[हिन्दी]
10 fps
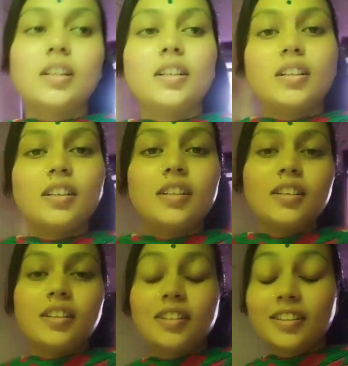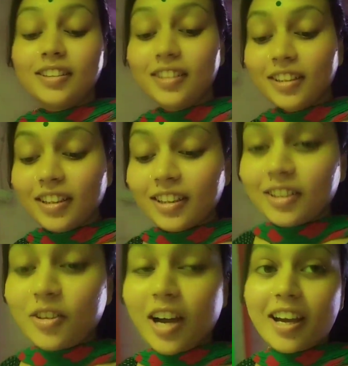रहना तो
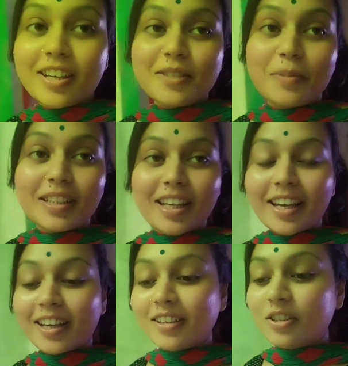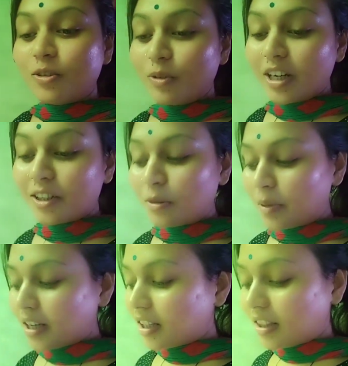गाइस पता है कूलर तो मेरा
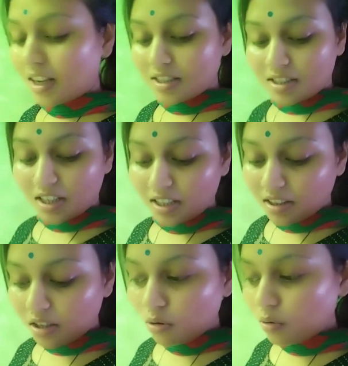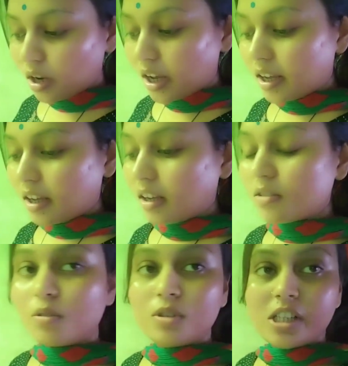आज तीन दिन हो गए हैं
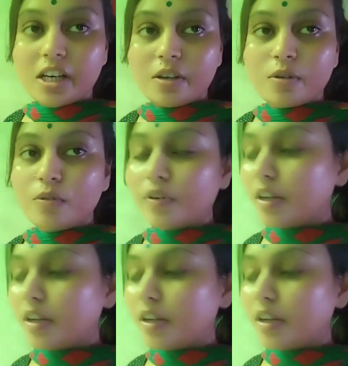इसको जले हुए